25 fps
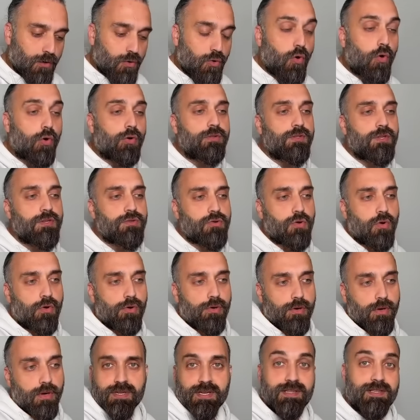Kortizol,
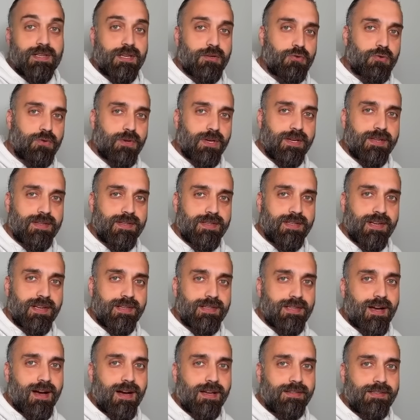kısa süreli
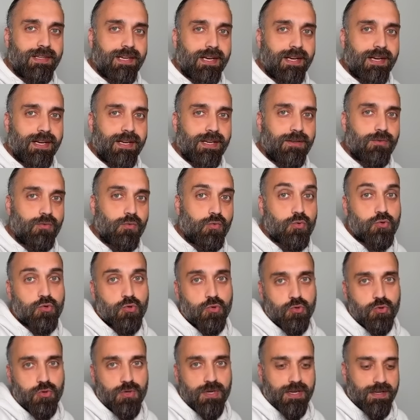stres adrenalin,
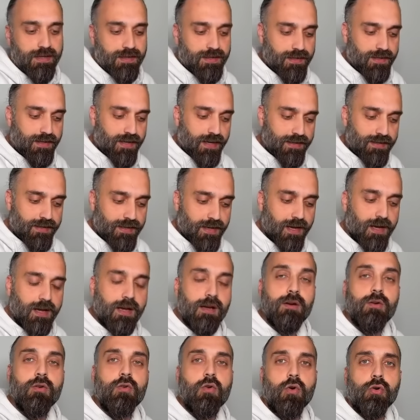uzun süreli stres
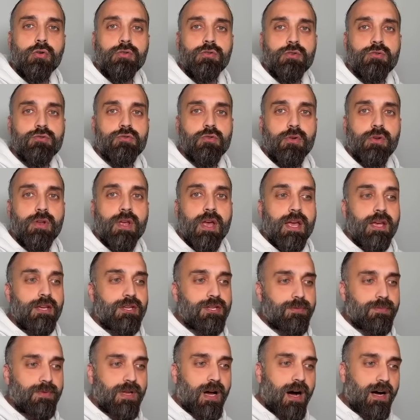kortizol.
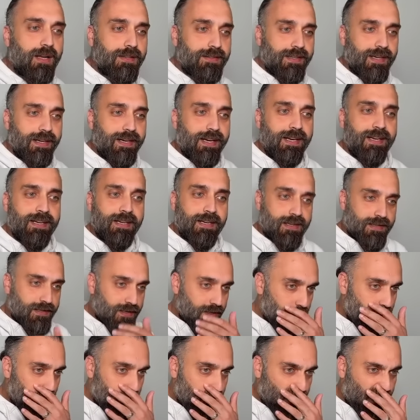Şimdi adrenalin
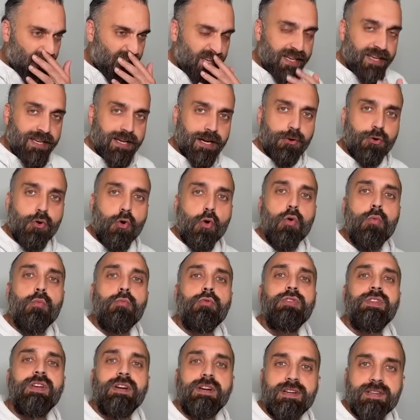kısa süreli, yarı
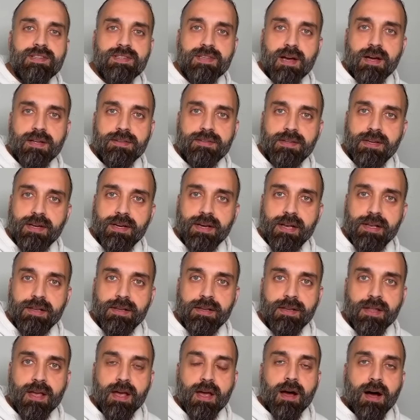ömrü de kısa
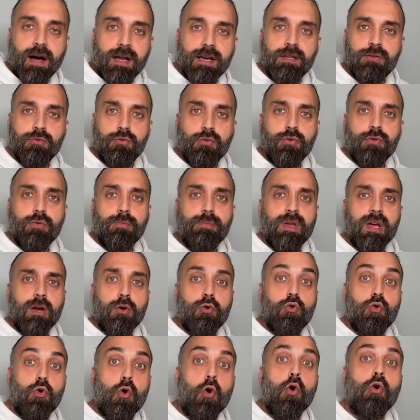adrenalinin. Hani diyorum
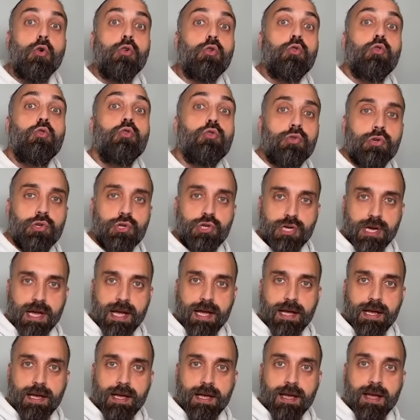ya
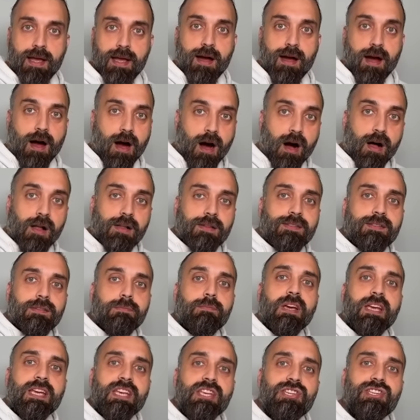korkunca
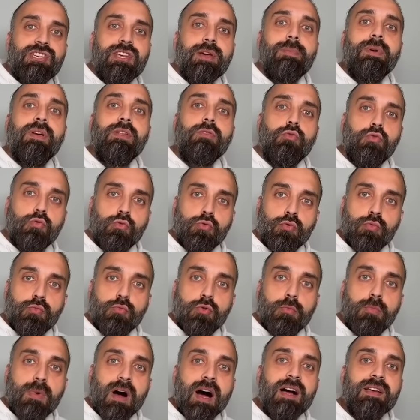altımı işeme
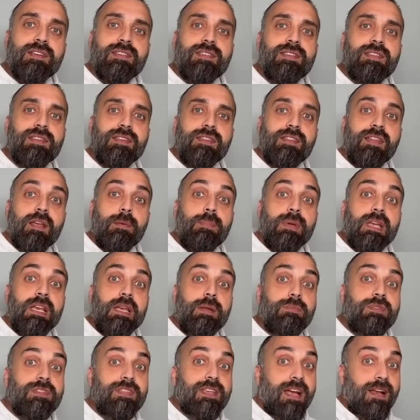durumum aslında
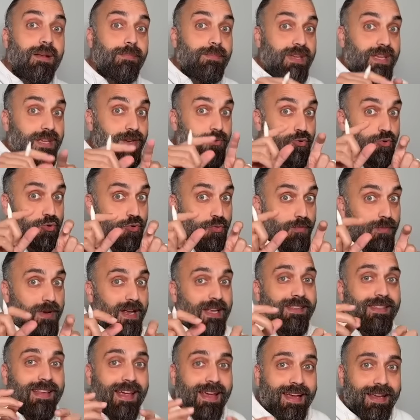bilimsel bir
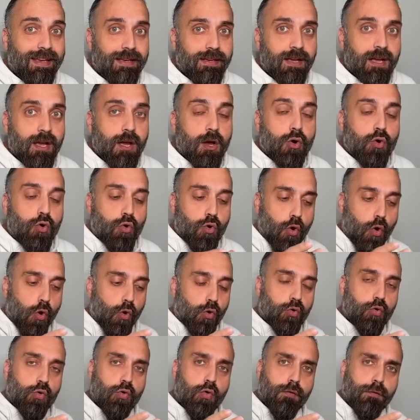cümle değil.
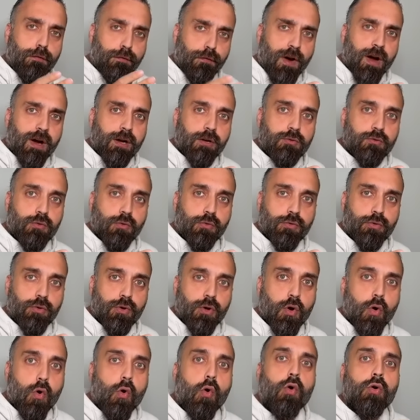Korku
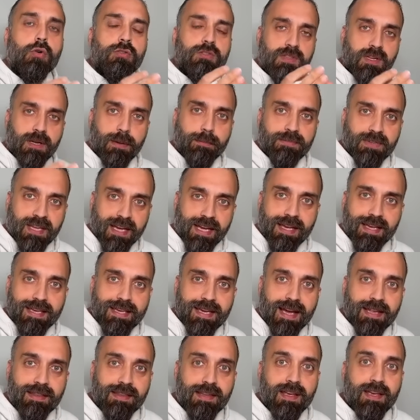faktörü
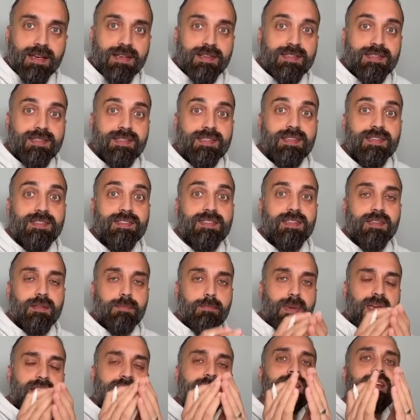ortamdayken sizin
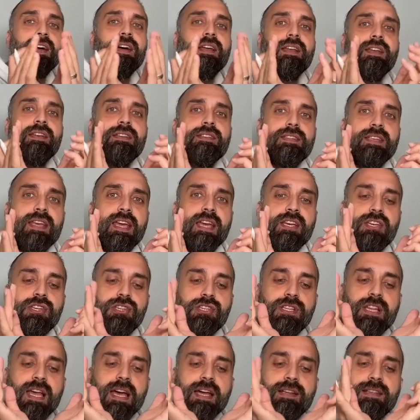mesaneniz
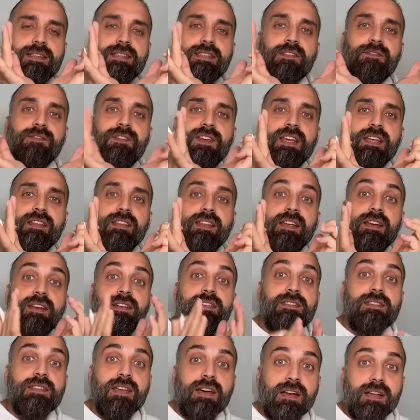genişler,
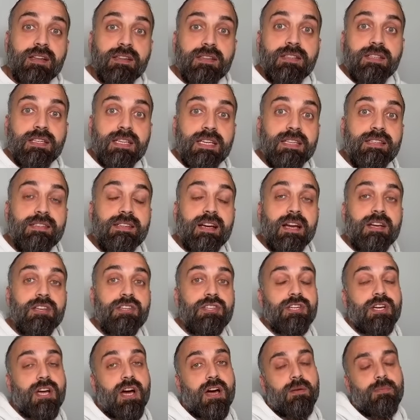sfinkteriniz daralır, idrar
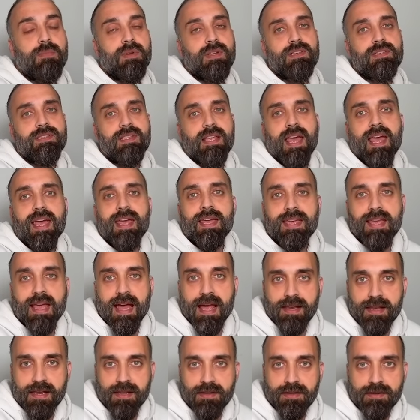çıkarmanız
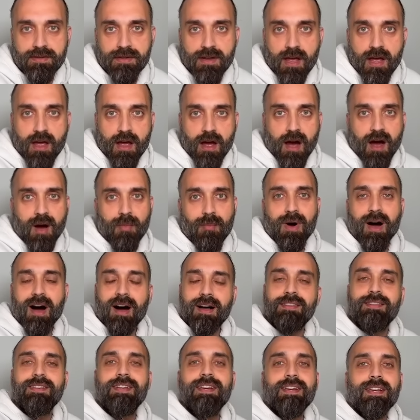engellenir. Ama
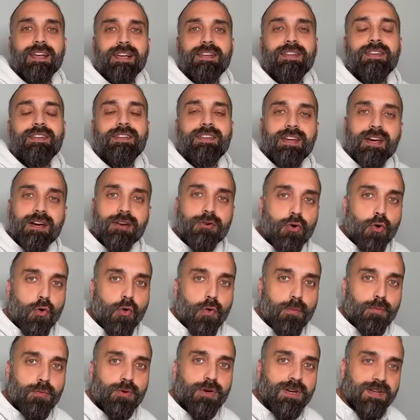adrenalin yarı
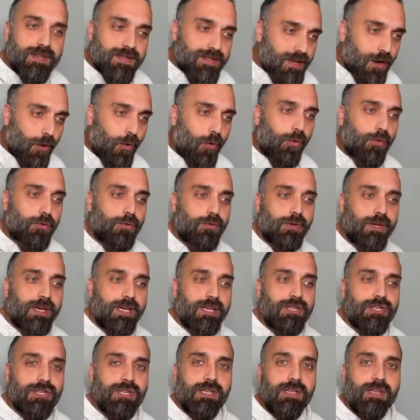ömrü kısa olduğu
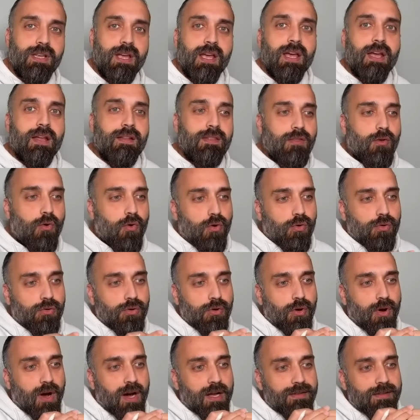için ne
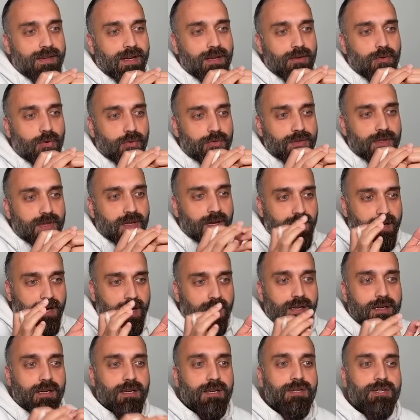oluyor? Adrenalin ortadan
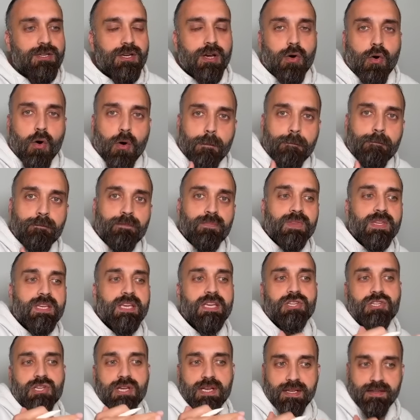kalkınca hop
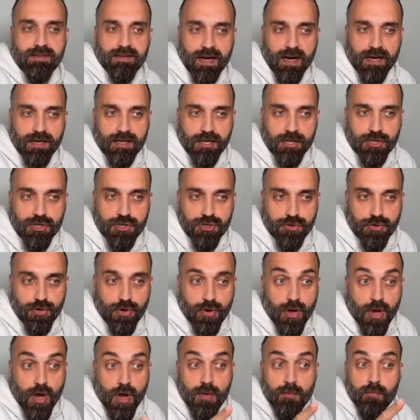Kişi idrar kaçırıyor.